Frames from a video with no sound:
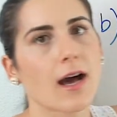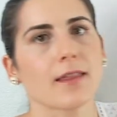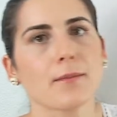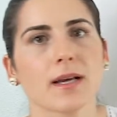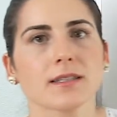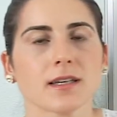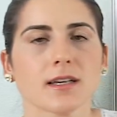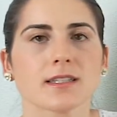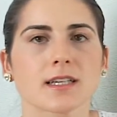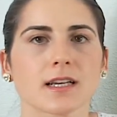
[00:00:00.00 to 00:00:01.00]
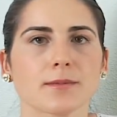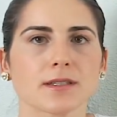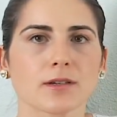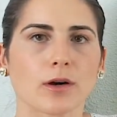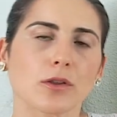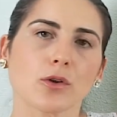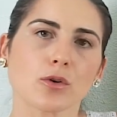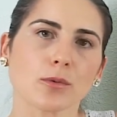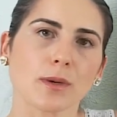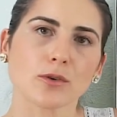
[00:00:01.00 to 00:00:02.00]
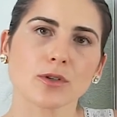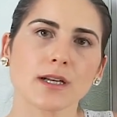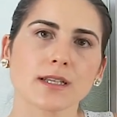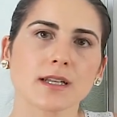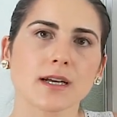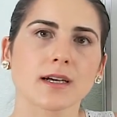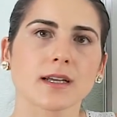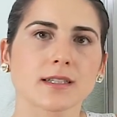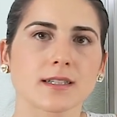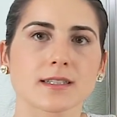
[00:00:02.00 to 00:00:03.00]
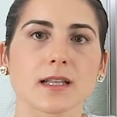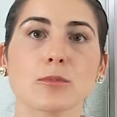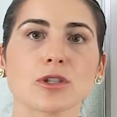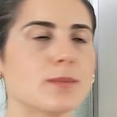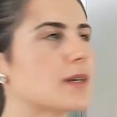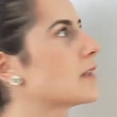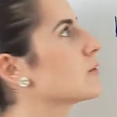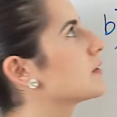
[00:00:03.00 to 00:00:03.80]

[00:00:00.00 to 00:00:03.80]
Además, ya sabéis que cuando hay un número y una letra es que se está multiplicando